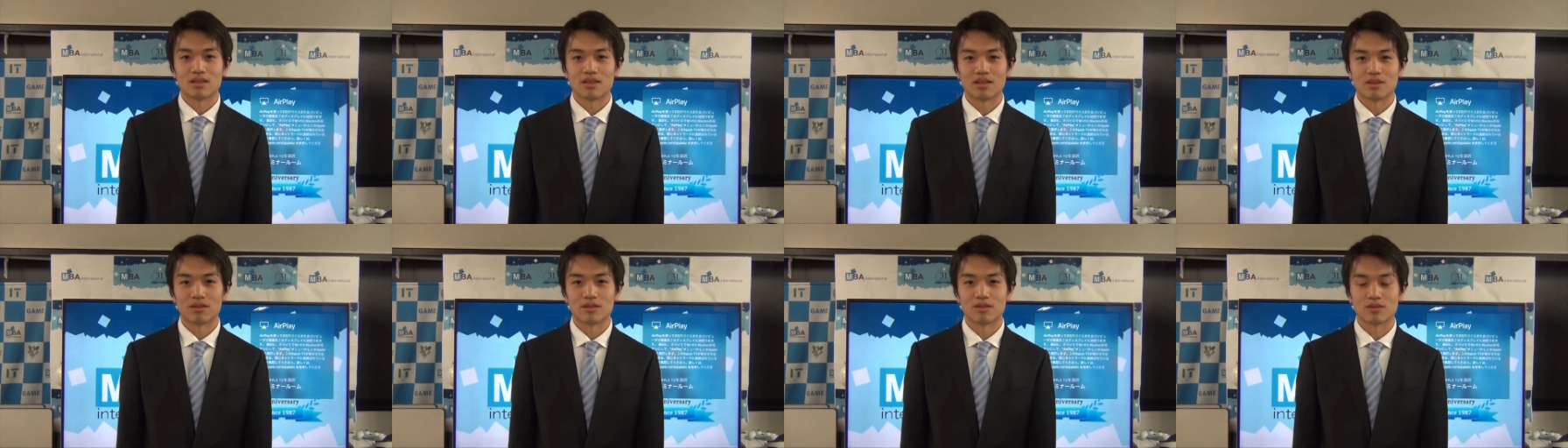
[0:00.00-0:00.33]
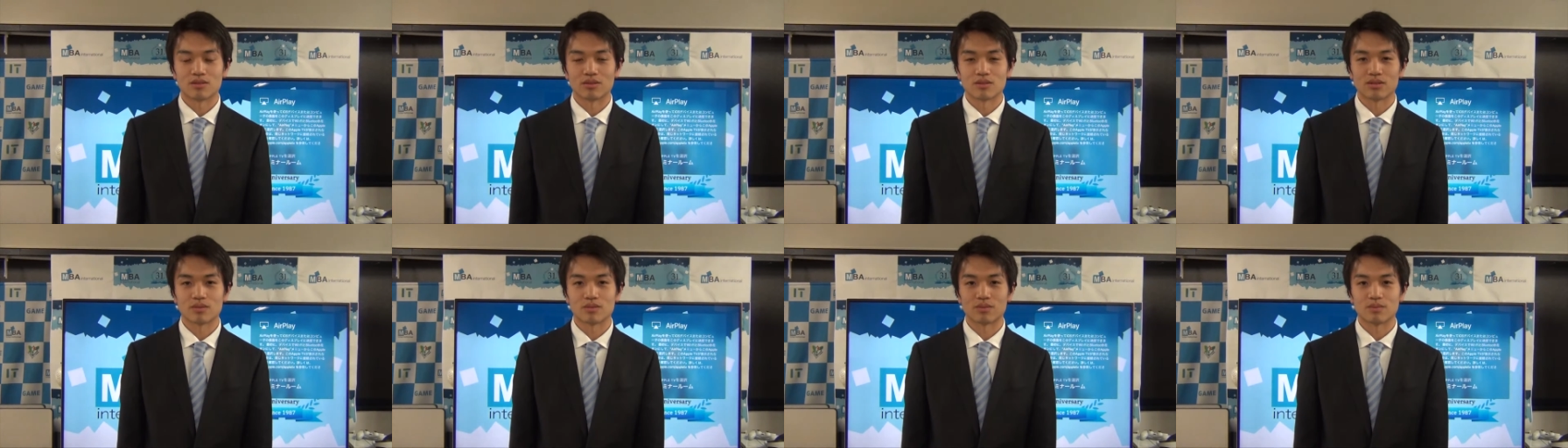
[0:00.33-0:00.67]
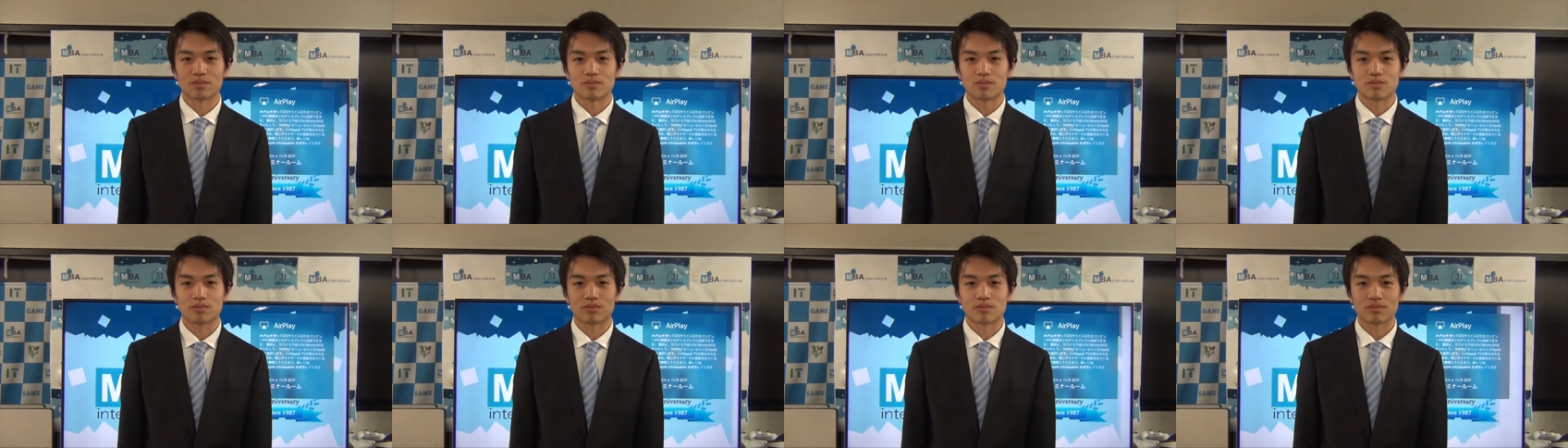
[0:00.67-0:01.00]

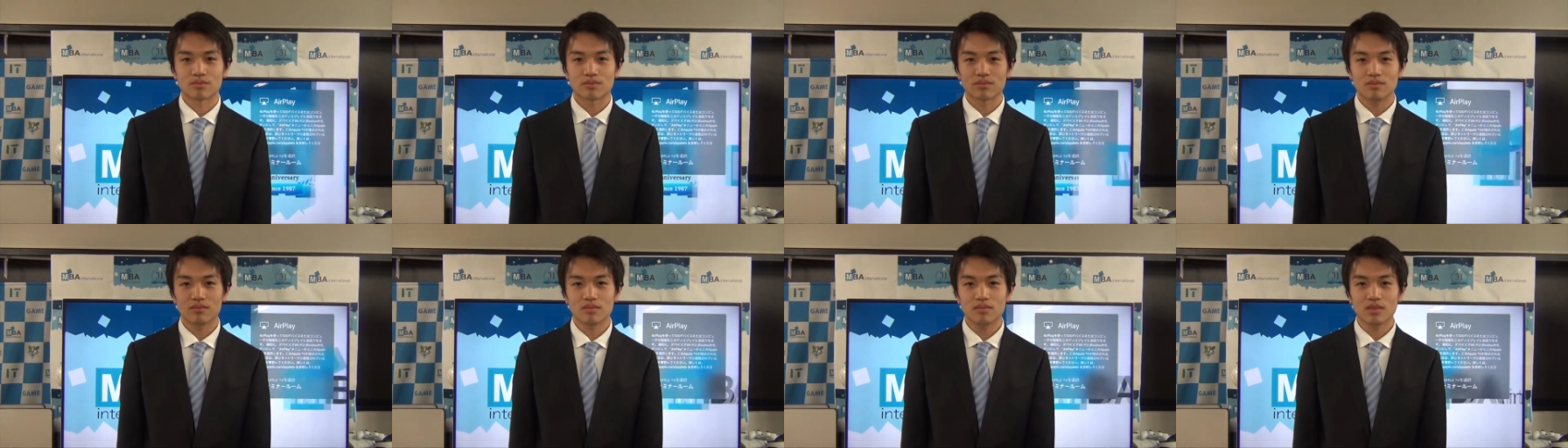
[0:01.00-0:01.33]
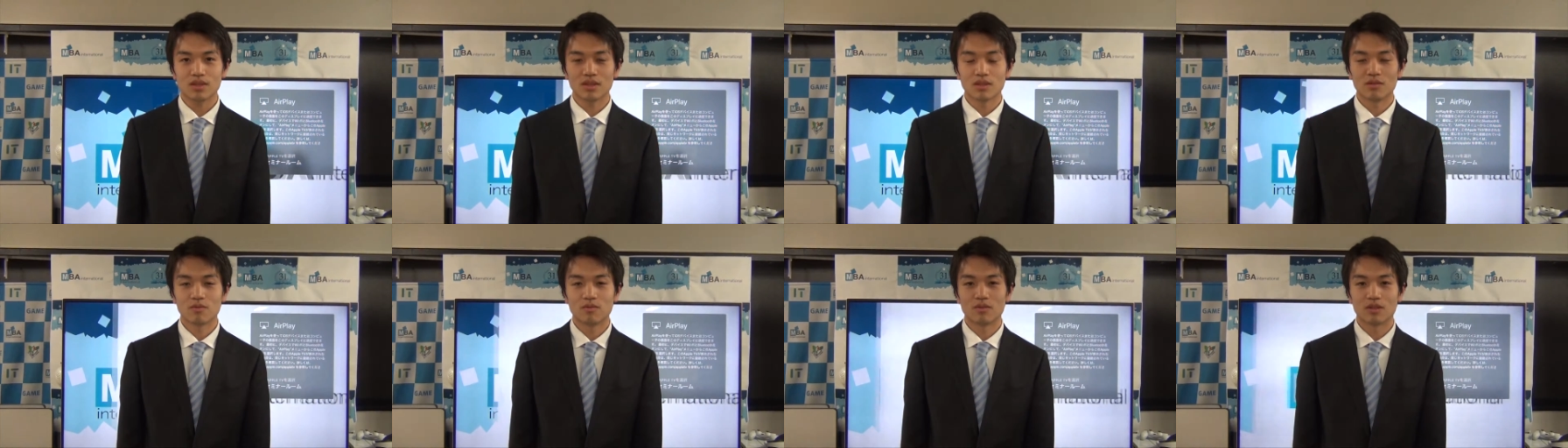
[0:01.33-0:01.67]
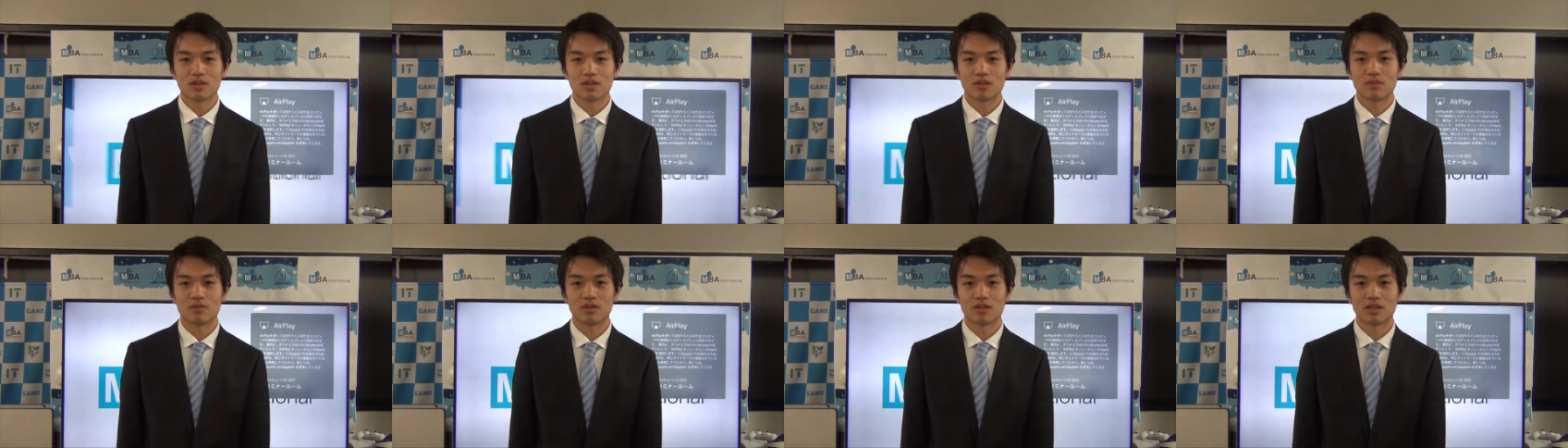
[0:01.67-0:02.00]

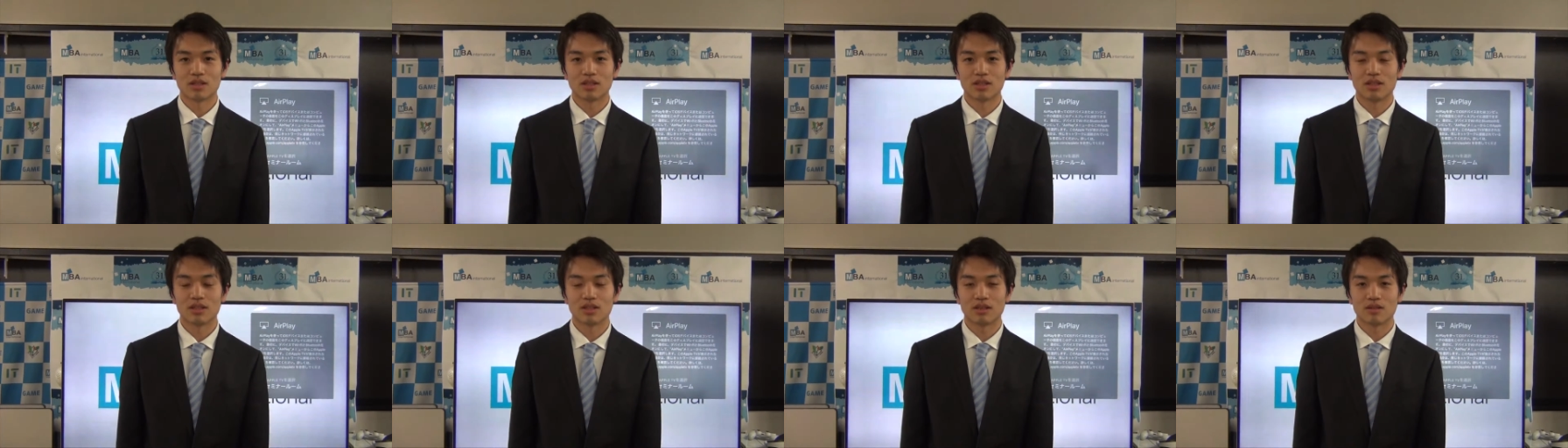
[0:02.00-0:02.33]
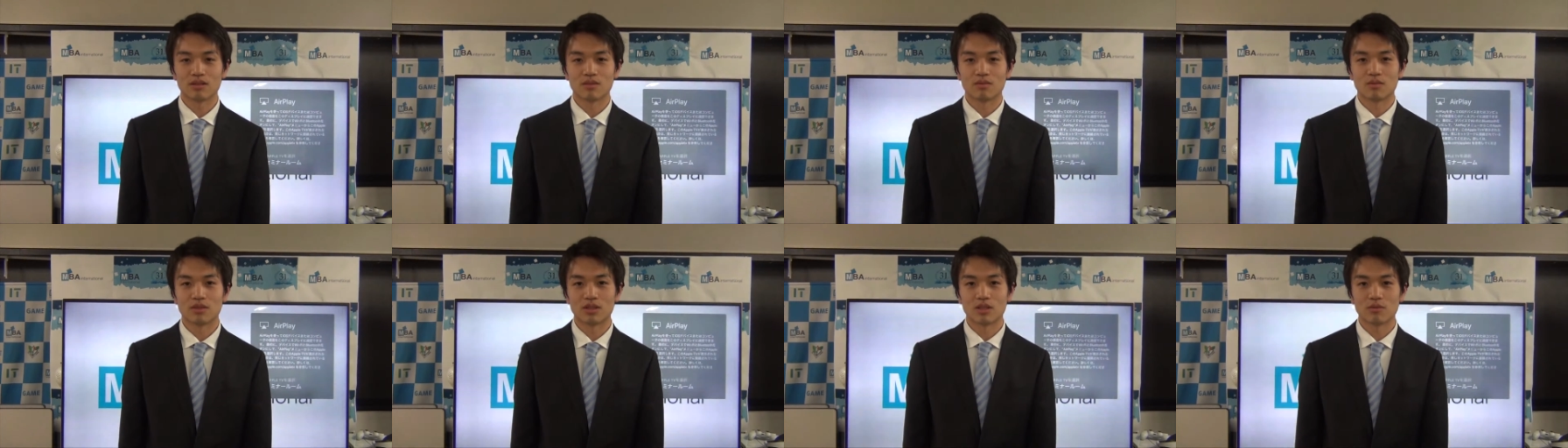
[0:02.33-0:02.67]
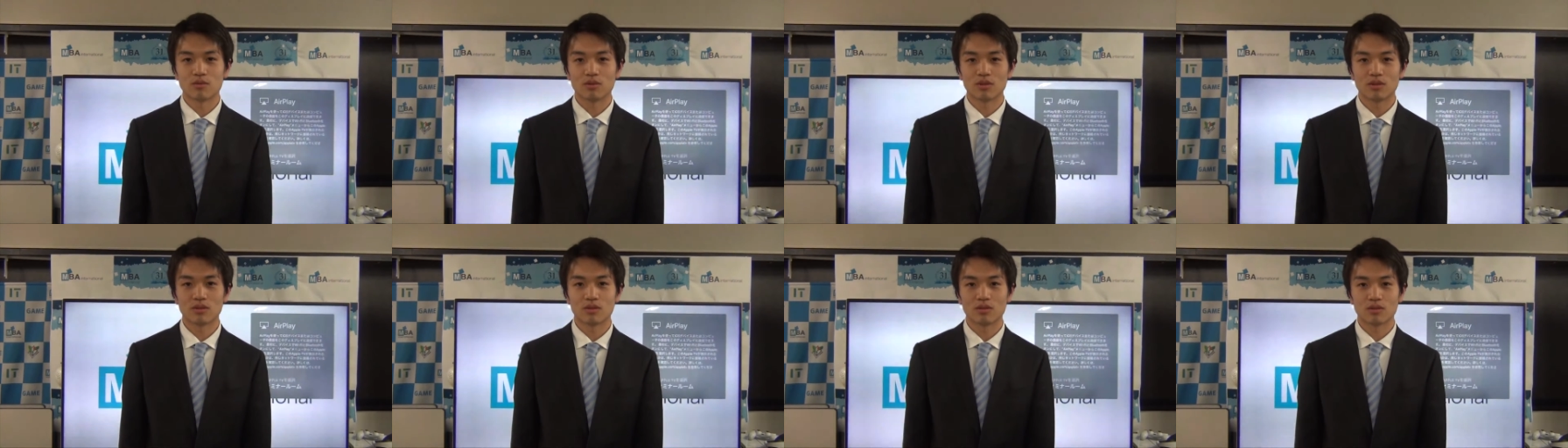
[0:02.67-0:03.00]
えー、学んで
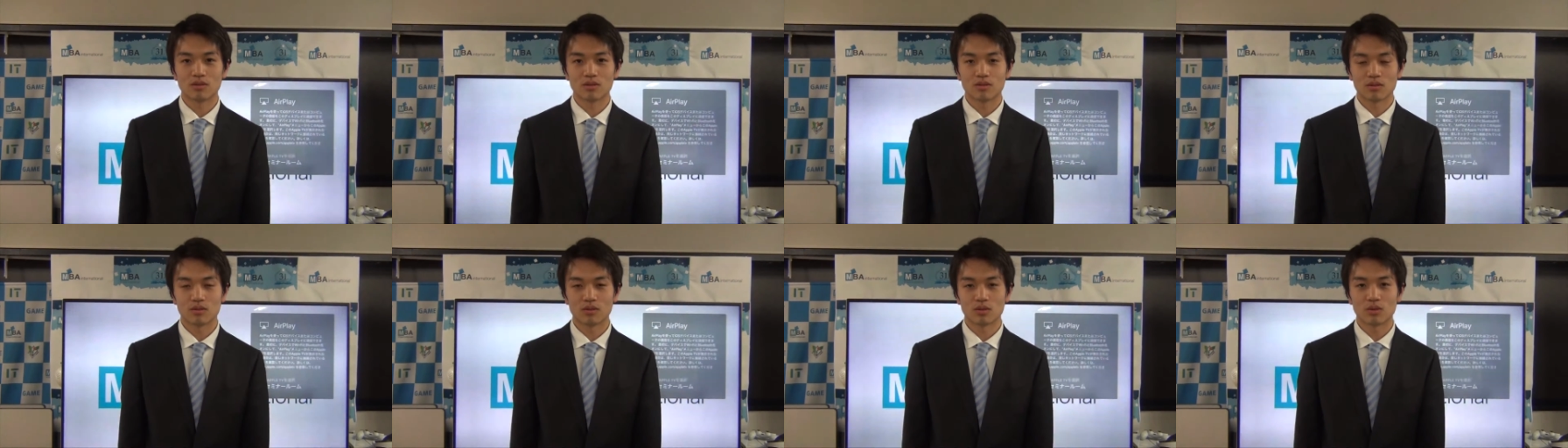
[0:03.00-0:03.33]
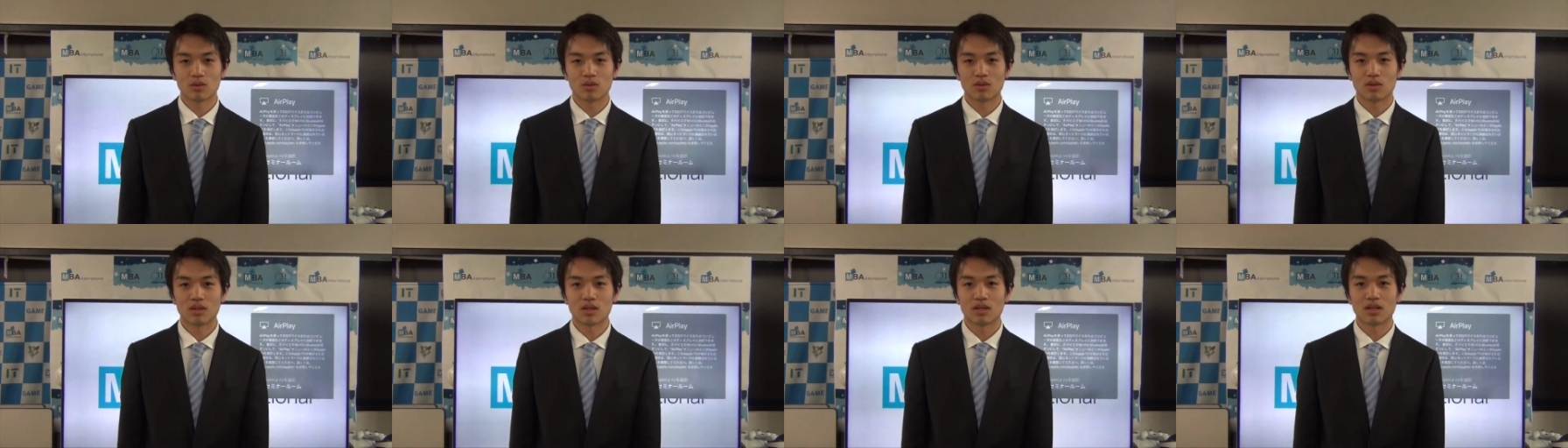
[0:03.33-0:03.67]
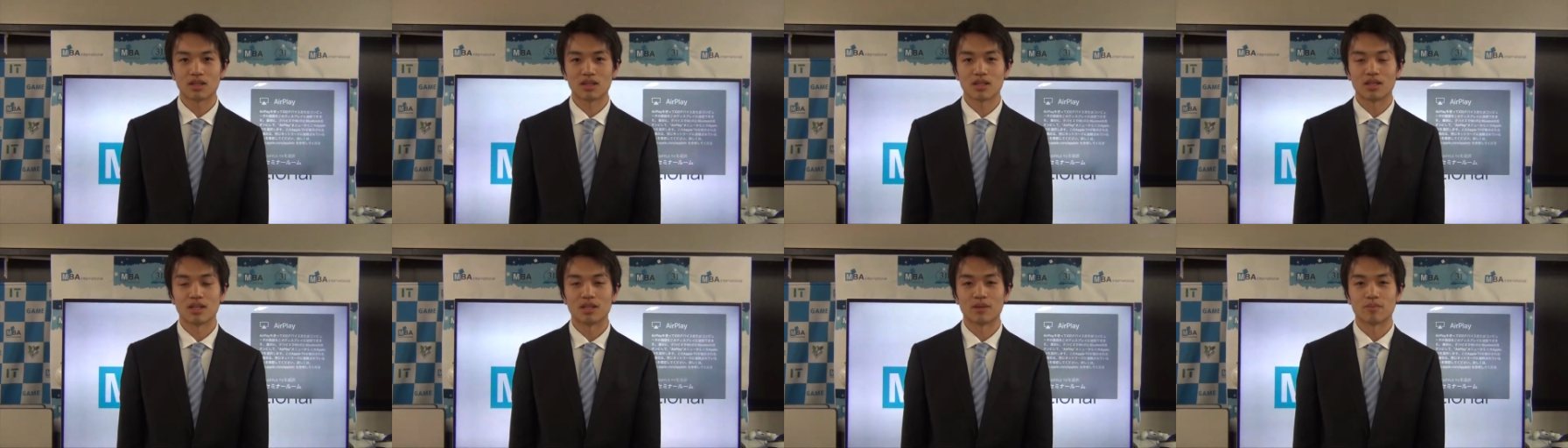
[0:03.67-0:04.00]
学ぶことの
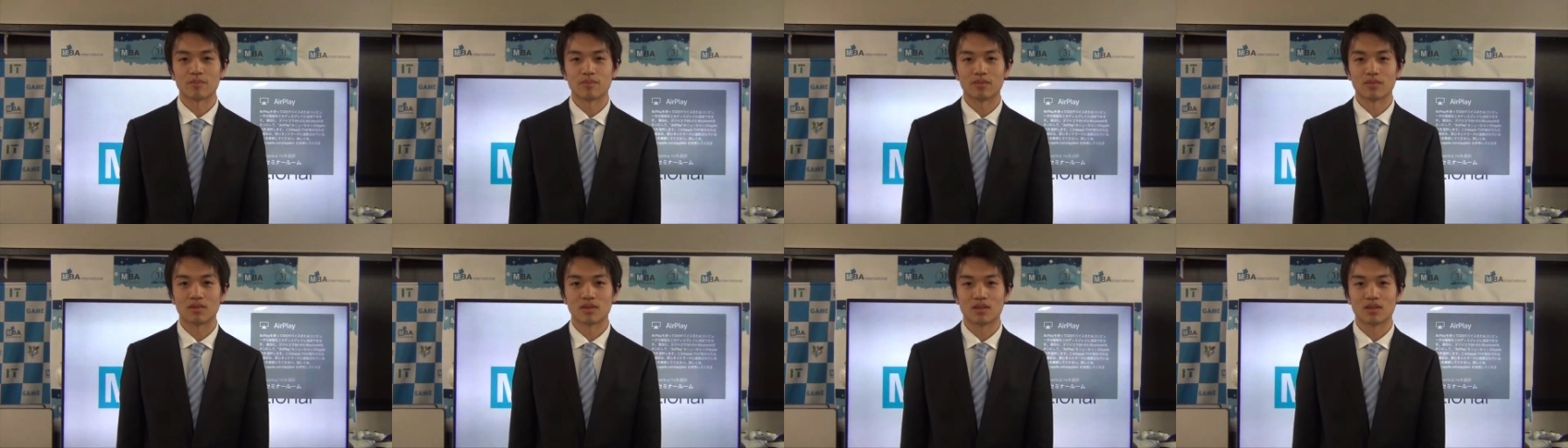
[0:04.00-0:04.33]
中で、